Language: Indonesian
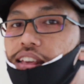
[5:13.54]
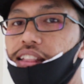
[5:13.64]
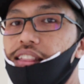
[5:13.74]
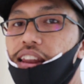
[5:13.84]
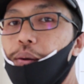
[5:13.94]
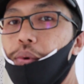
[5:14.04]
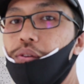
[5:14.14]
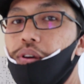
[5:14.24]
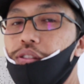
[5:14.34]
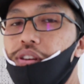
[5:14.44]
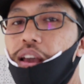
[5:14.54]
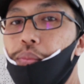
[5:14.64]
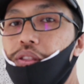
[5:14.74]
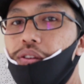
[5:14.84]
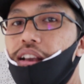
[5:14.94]
di antara kamar dua itu
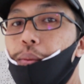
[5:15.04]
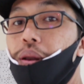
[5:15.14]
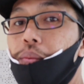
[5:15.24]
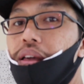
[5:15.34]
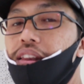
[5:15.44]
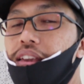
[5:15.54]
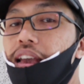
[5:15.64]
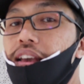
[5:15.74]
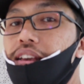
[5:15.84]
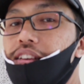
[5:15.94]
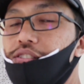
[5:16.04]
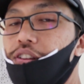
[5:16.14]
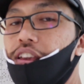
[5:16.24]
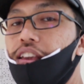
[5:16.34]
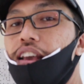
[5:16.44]
diapit oleh kamar mandi ya sorry
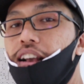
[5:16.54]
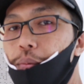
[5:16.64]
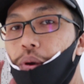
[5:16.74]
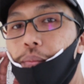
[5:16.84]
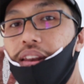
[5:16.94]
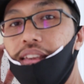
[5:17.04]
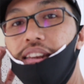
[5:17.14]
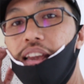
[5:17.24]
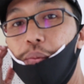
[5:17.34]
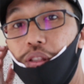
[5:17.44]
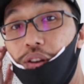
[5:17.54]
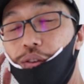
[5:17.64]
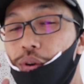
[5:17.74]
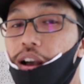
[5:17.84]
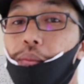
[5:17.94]
kamar mandinya diapit oleh
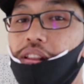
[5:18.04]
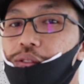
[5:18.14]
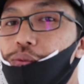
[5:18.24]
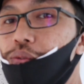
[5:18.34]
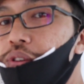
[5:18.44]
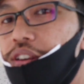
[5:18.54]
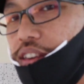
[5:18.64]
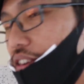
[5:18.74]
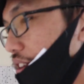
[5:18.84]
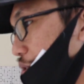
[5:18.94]
dua kamar tuh ya,